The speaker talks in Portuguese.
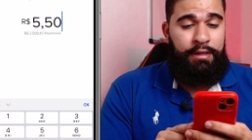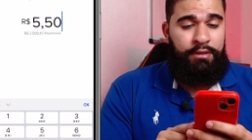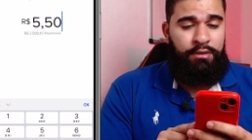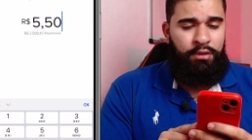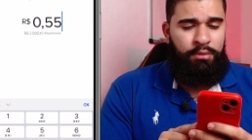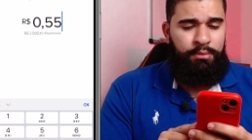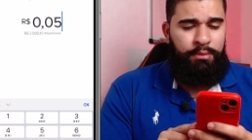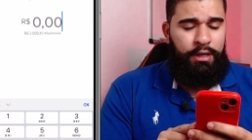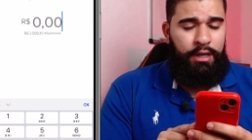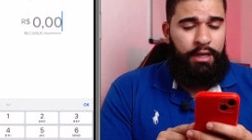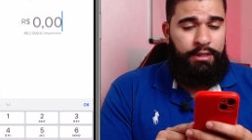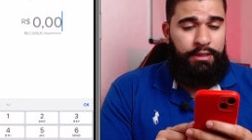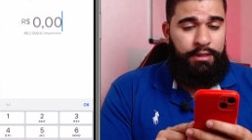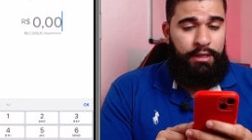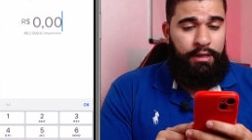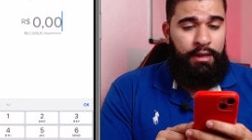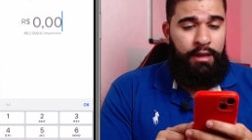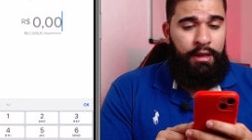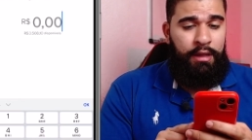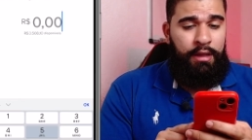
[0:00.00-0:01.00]
Se eu não me engano, é,
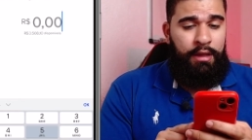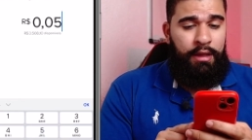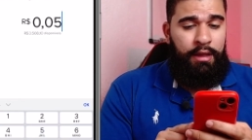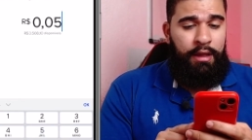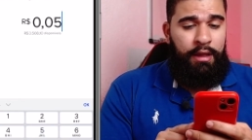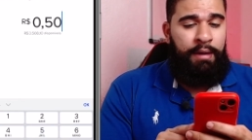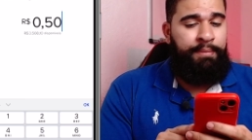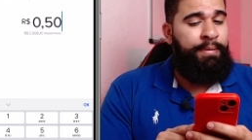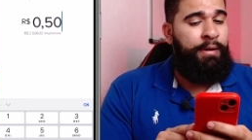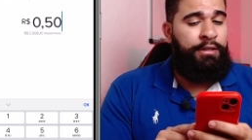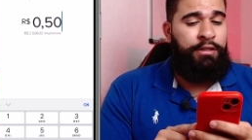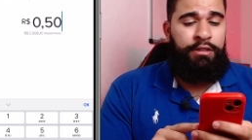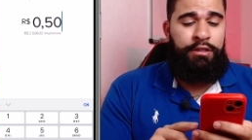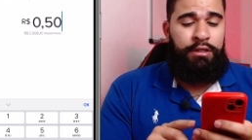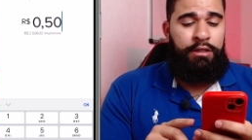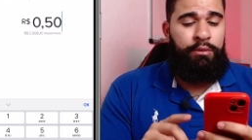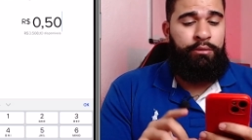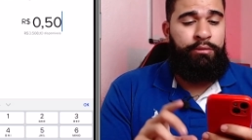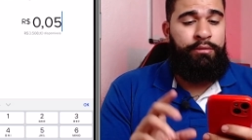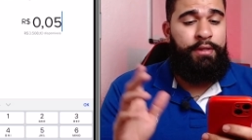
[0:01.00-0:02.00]
é a partir
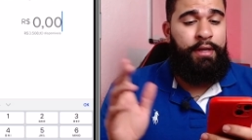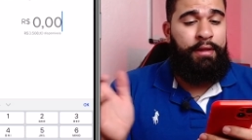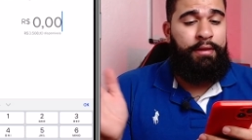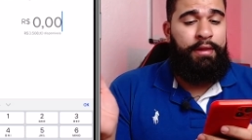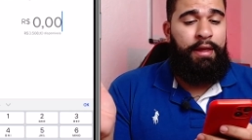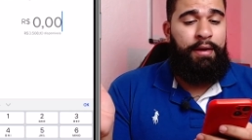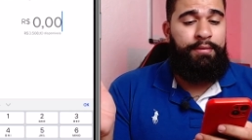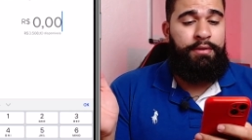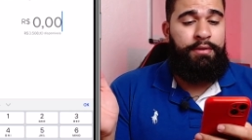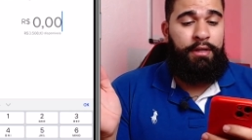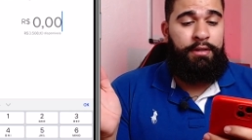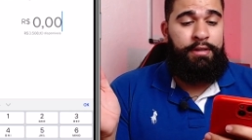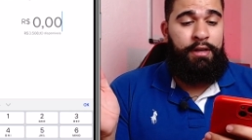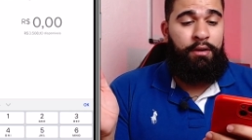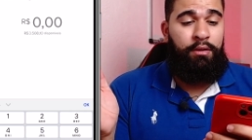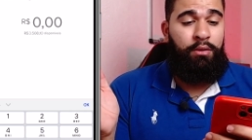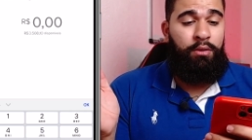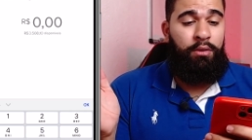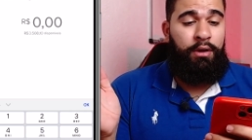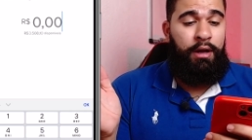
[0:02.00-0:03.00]
de um centavo você quiser
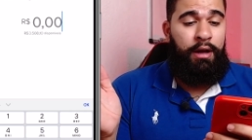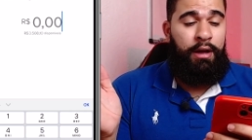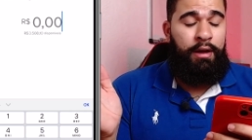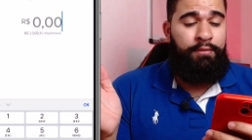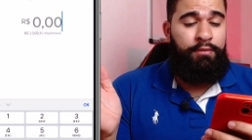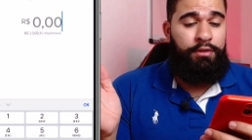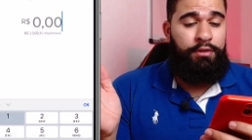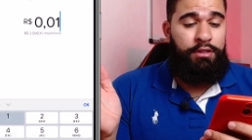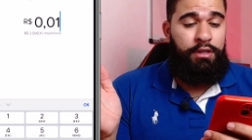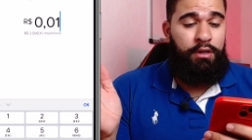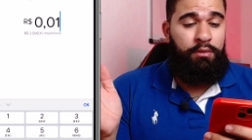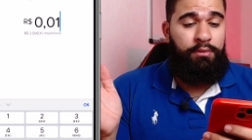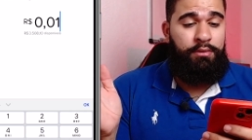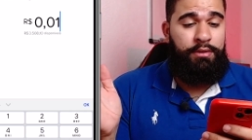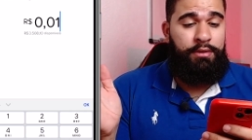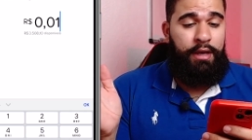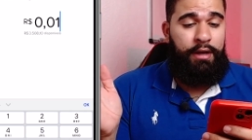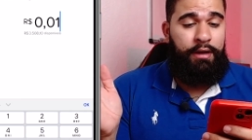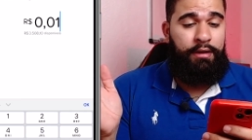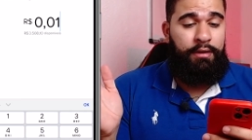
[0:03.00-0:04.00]
colocar, você já
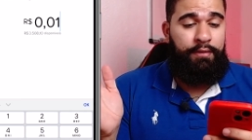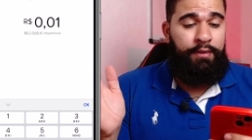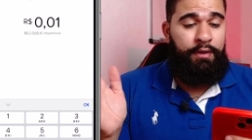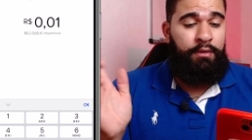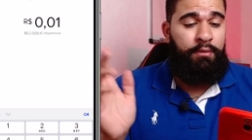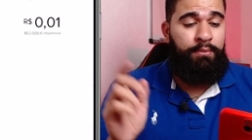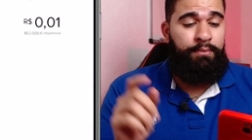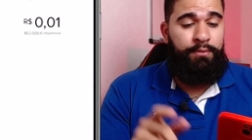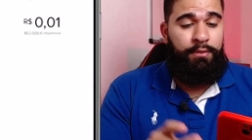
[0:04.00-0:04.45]
consegue, tá vendo?